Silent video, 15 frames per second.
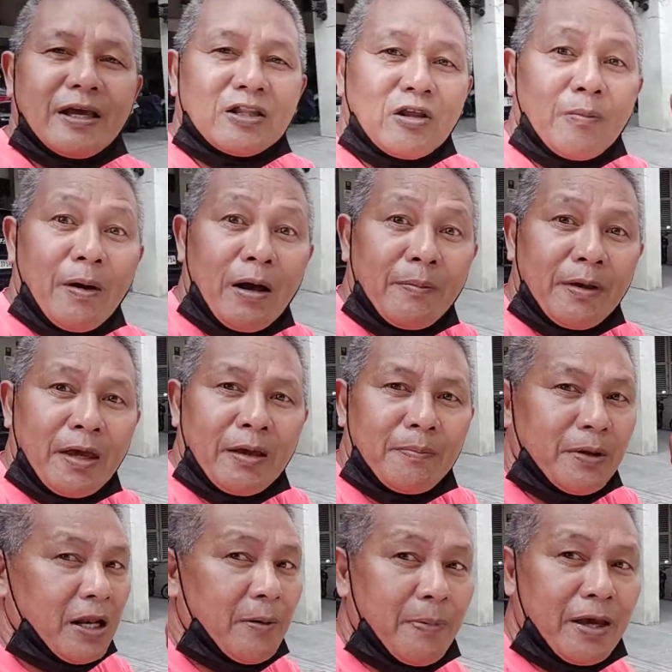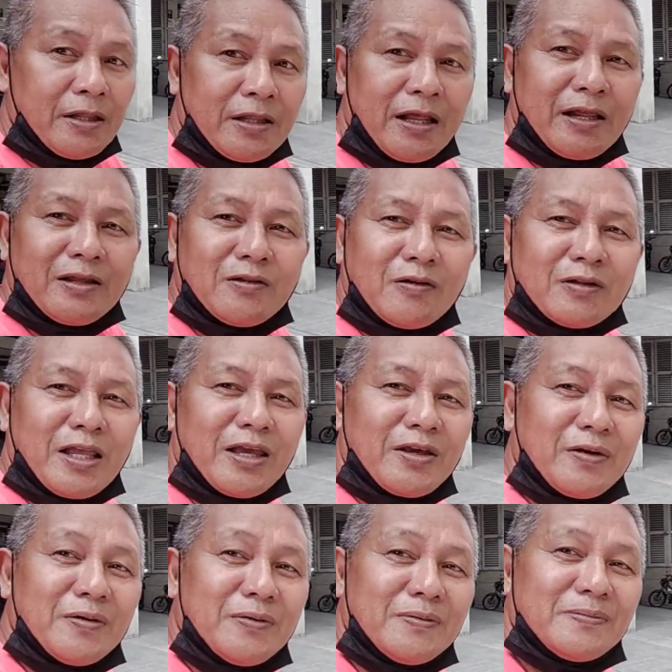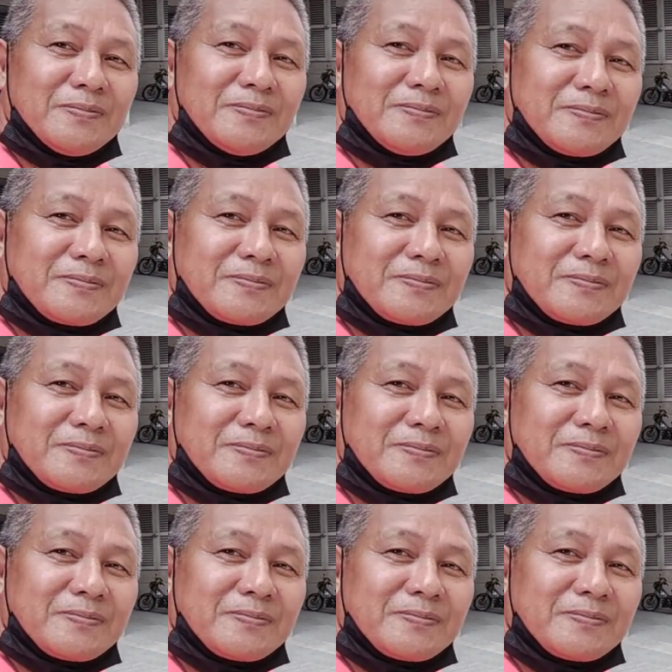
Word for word: Ito, baka may binibenta rito. Thank you.